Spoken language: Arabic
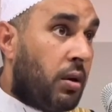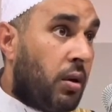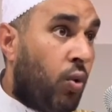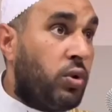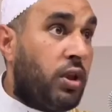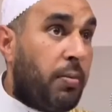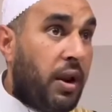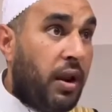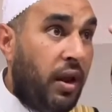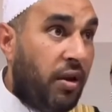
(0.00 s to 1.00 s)
خنتك من
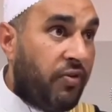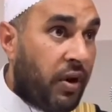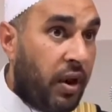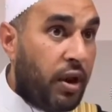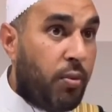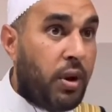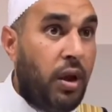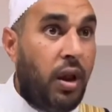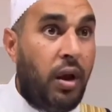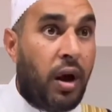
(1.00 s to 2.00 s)
الناحيه الفكريه ومن
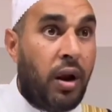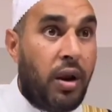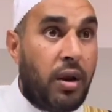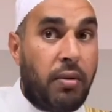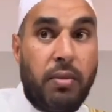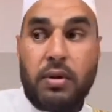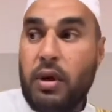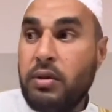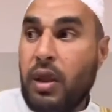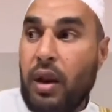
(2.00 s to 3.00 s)
الناحيه العقليه
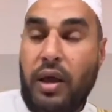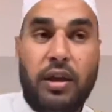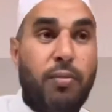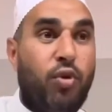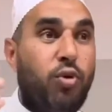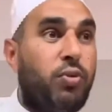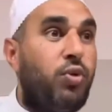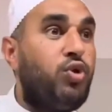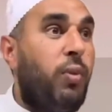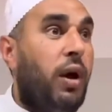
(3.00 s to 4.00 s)
طلعتك من خطبه
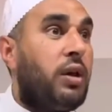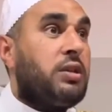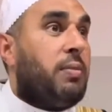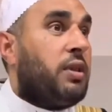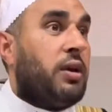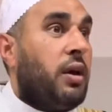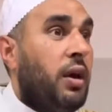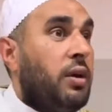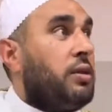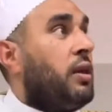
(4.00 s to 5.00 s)
الجمعه اصلا ما انت
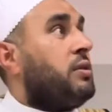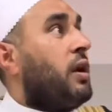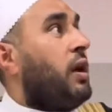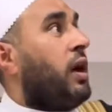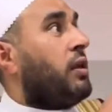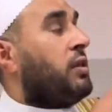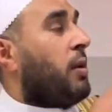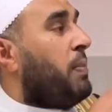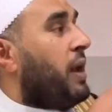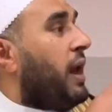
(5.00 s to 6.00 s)
ده انت يا اخي ده
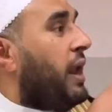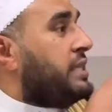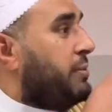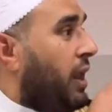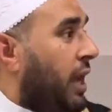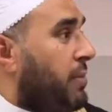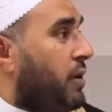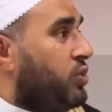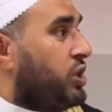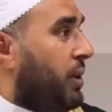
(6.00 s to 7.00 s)
ربنا قال لك سيب
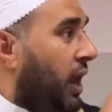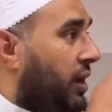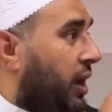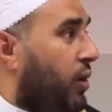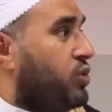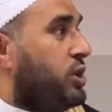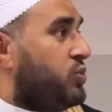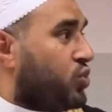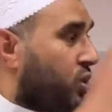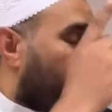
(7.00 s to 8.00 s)
العمل وسيب الحياه وسيب
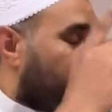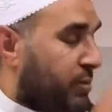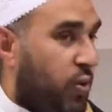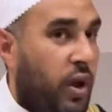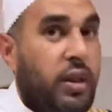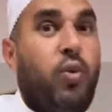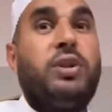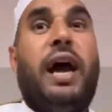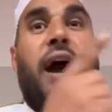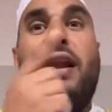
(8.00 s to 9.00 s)
زوجتك وسيب اولادك
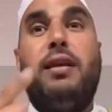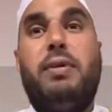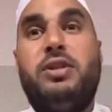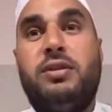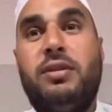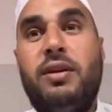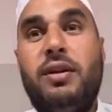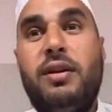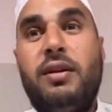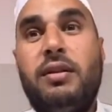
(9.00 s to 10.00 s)
وتعالى المسجد
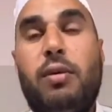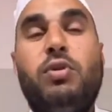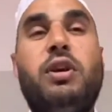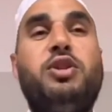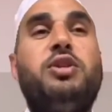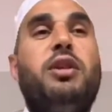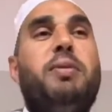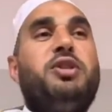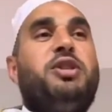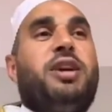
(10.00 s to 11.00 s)
طب وانت تيجي
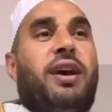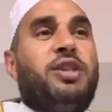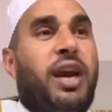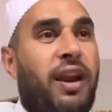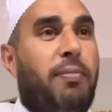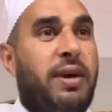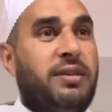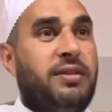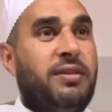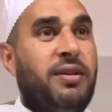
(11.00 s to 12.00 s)
المسجد شك... شكلا
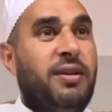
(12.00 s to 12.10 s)
بس